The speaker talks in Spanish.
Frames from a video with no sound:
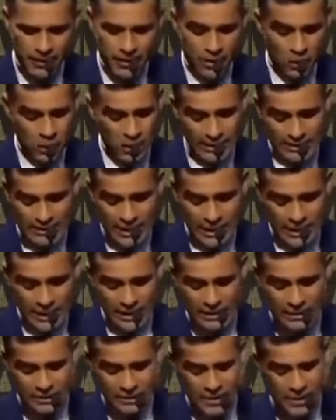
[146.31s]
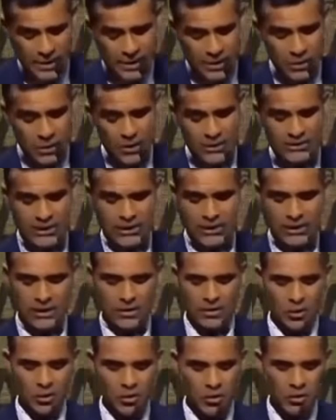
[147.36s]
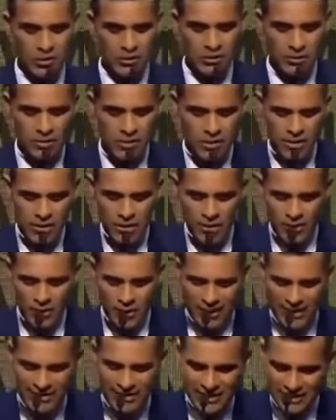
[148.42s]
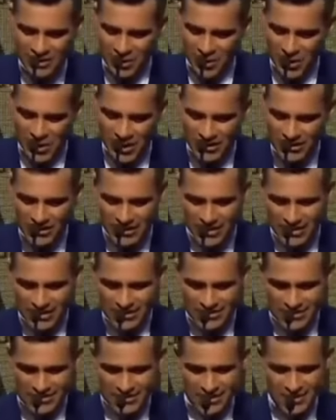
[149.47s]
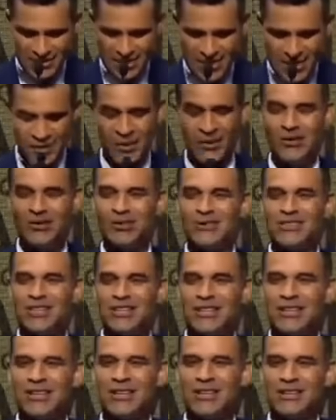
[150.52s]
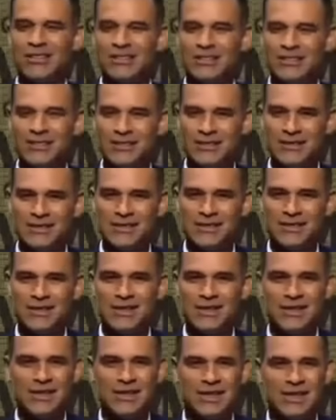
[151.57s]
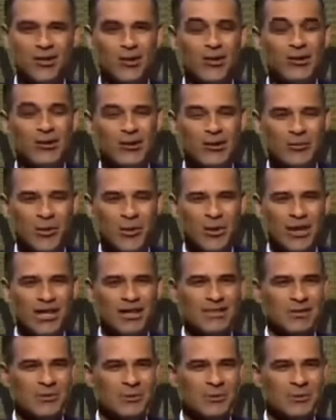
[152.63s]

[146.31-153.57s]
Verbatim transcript: Con ese carisma, con esa actitud, con esa sonrisa que a todos nos tranquiliza, que a todos nos ponías